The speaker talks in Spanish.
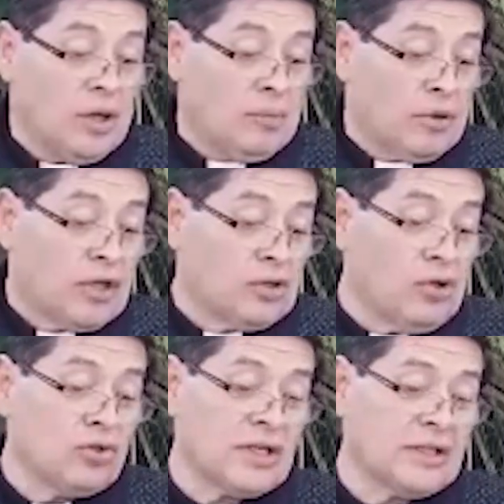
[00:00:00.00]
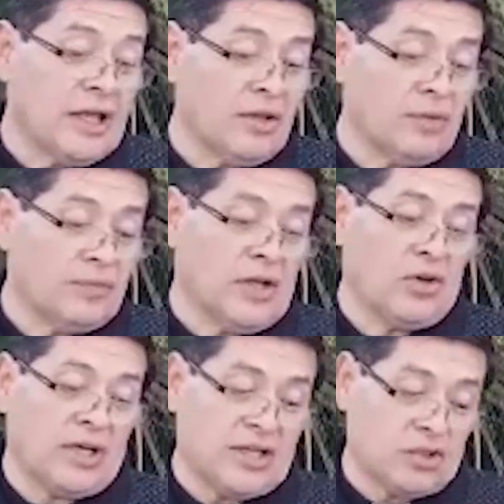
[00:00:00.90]
porque todos han dado de lo
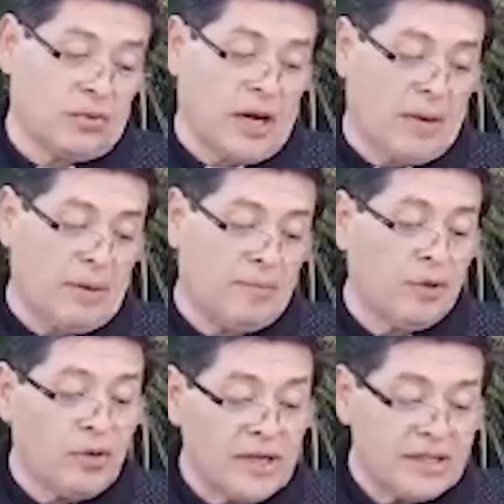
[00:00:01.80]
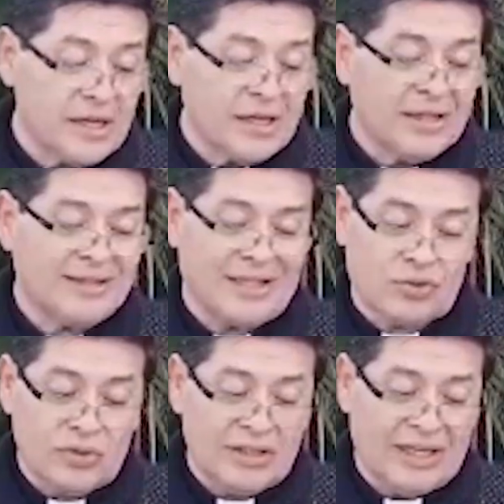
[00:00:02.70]
que sobraba, pero ella, de
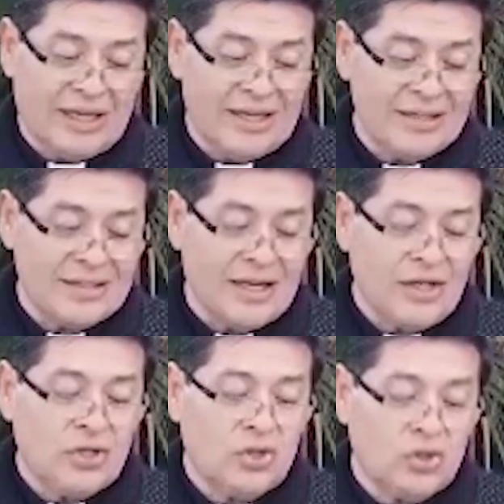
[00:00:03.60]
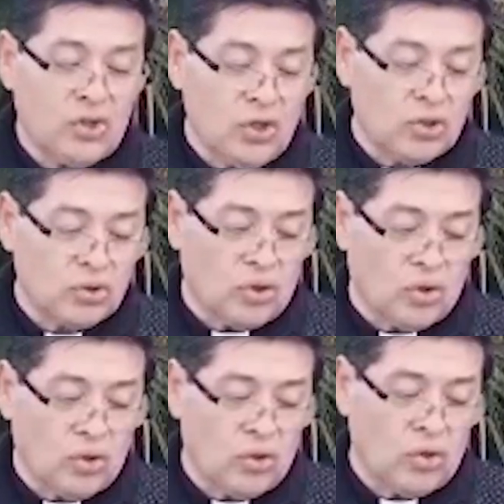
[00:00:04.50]
su indigencia, dio
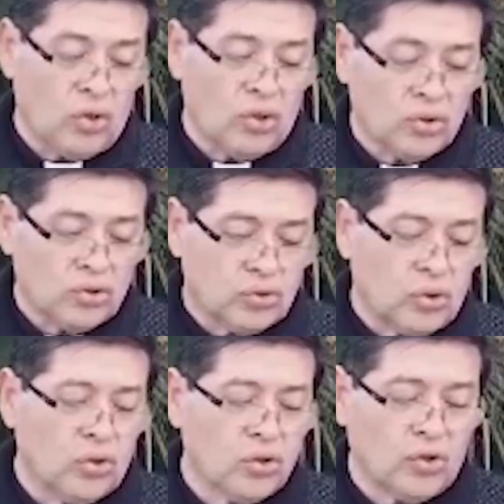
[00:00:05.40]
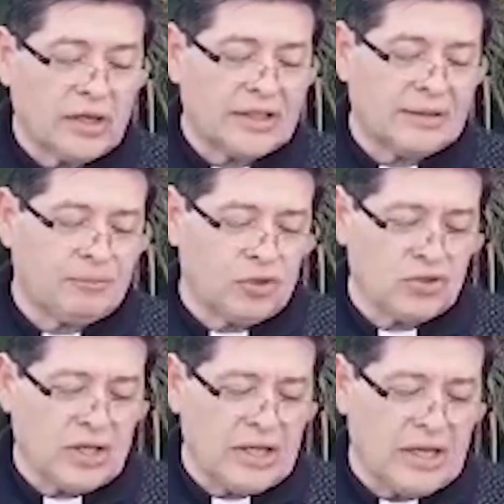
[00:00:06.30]
todo todo lo que
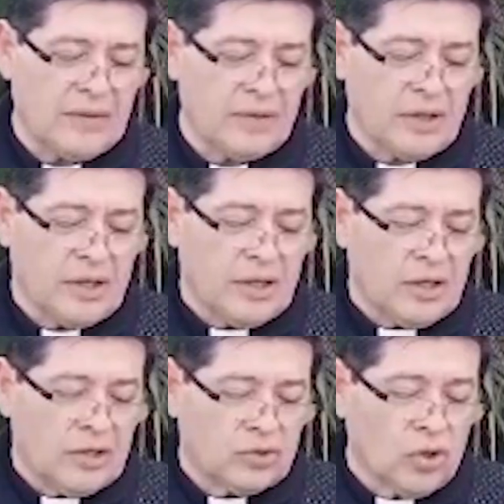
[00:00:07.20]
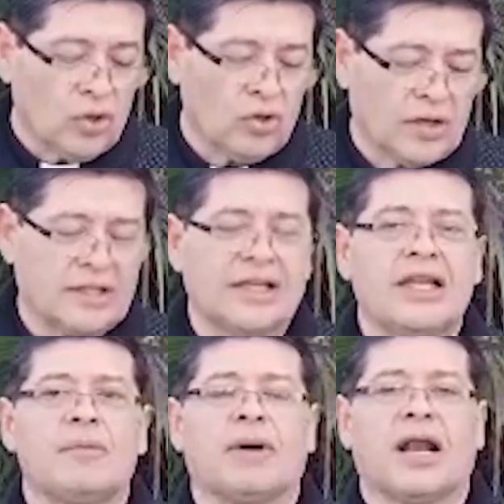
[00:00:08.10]
poseía, todo lo que
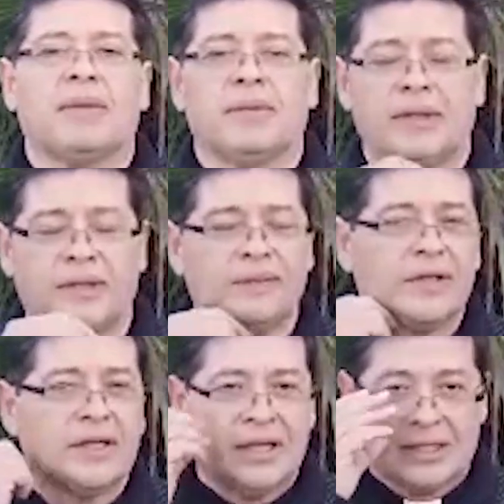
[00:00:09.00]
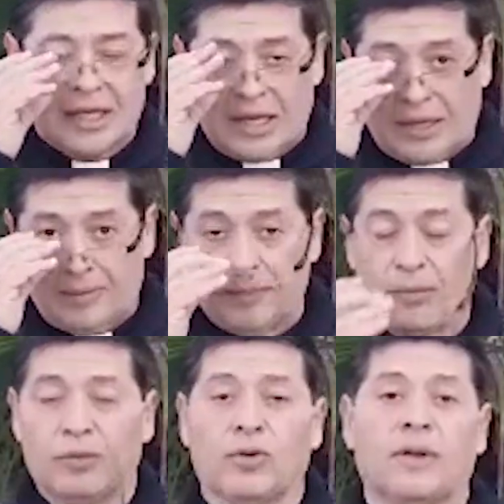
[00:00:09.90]
tenía para vivir.
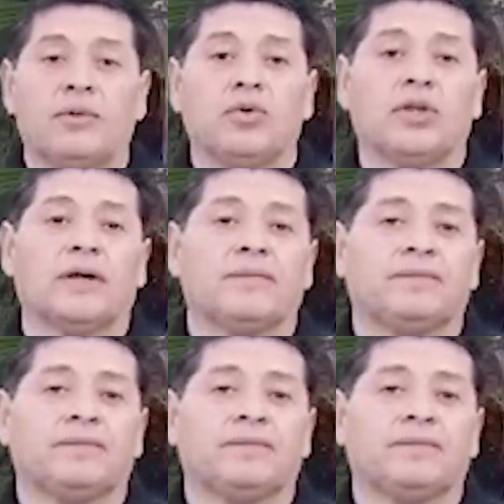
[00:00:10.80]
Esta pobre viuda